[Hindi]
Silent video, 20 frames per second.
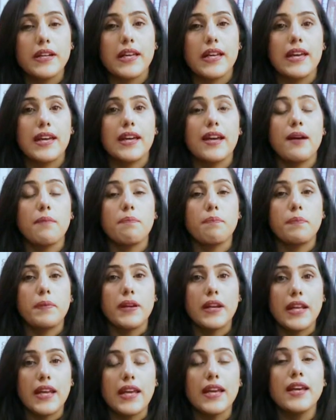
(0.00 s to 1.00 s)
पढ़ के
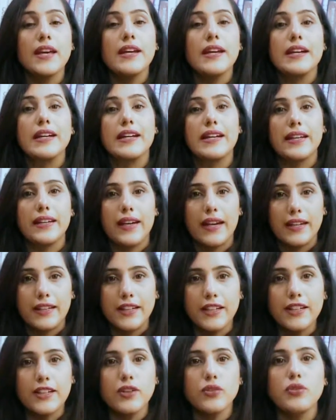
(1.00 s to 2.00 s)
अपनी
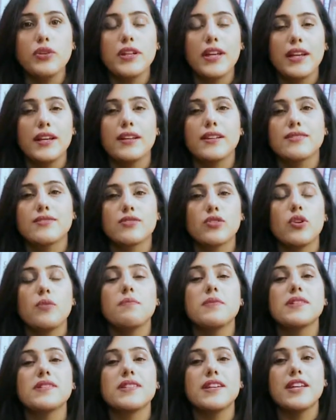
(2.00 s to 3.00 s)
ग्रेटिट्यूड की लिस्ट को
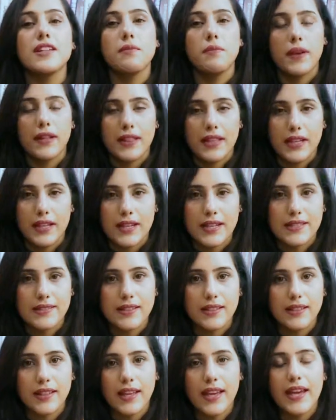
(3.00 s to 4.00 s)
मज़ीद बेहतर कर
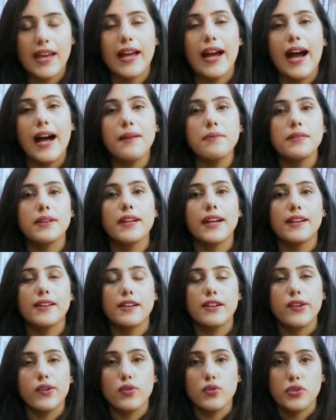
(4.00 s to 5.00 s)
सकते हैं आप
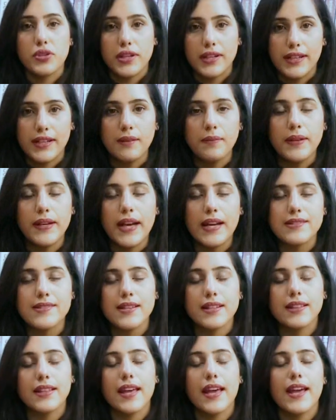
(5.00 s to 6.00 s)
ग्रेटिट्यूड जर्नल बना
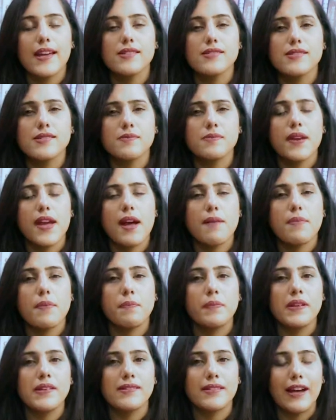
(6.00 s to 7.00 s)
सकते हैं जिसमें आप
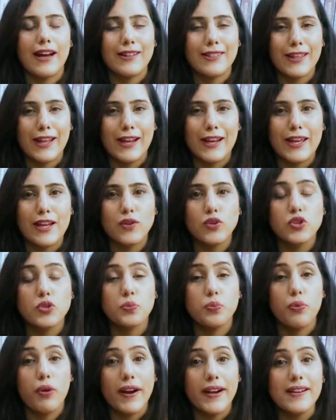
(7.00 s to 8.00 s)
अपनी ज़ात के लिए कुछ
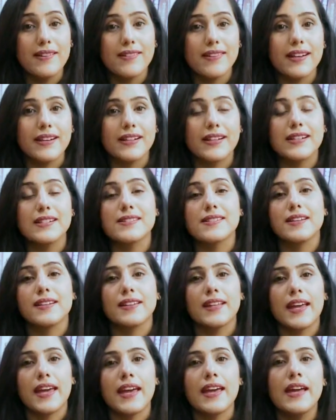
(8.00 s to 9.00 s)
पॉइंट सेट कर
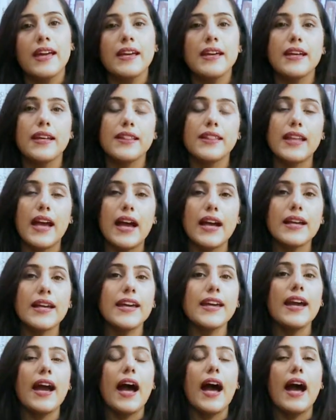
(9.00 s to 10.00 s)
सकते हैं
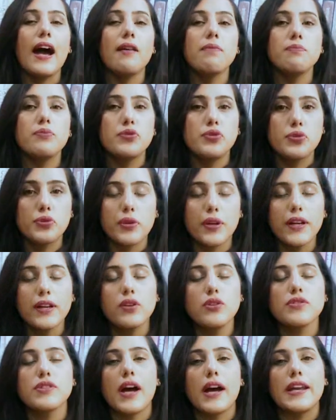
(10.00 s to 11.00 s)
ताकि आप
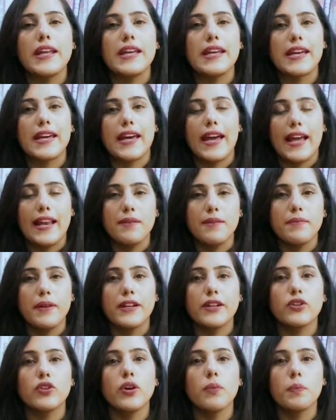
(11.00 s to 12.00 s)
शुक्रगुजारी के
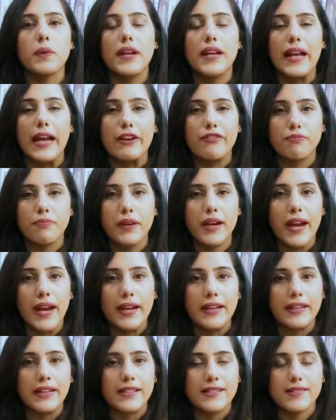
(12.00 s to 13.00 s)
एलिमेंट को अपनी लाइफ में
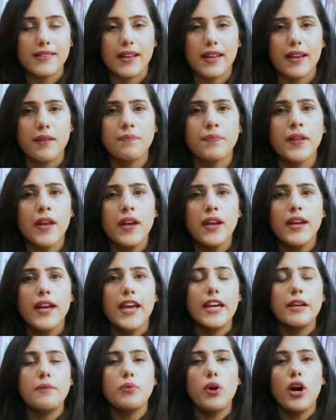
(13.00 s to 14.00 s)
ऐड कर सकें
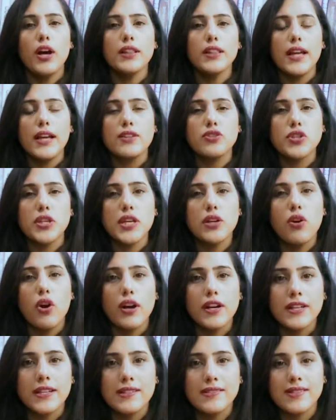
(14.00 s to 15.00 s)
एक बहुत अच्छी
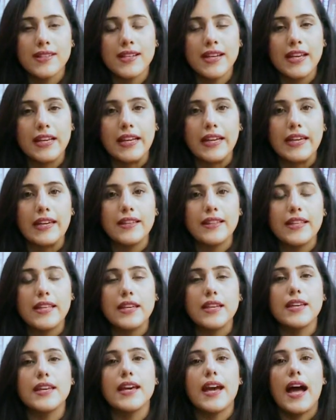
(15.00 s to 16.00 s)
कोट किसी ने कही
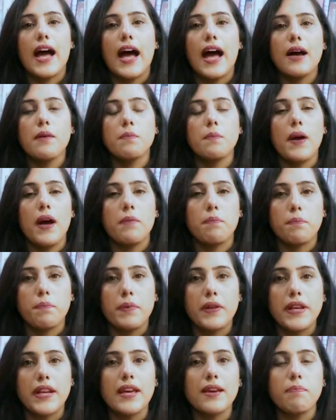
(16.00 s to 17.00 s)
थी कि आप
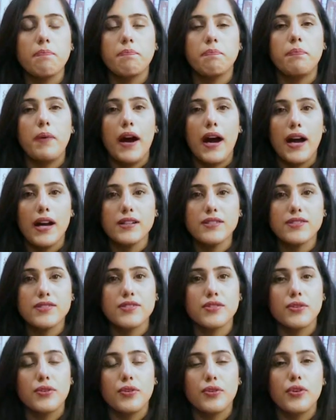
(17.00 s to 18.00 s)
अपने
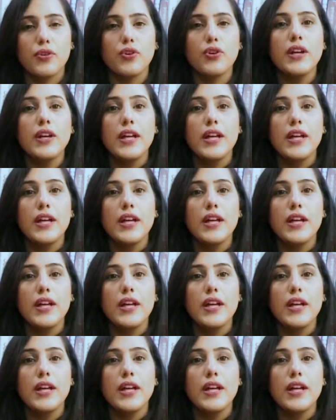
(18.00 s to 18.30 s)
पास्ट को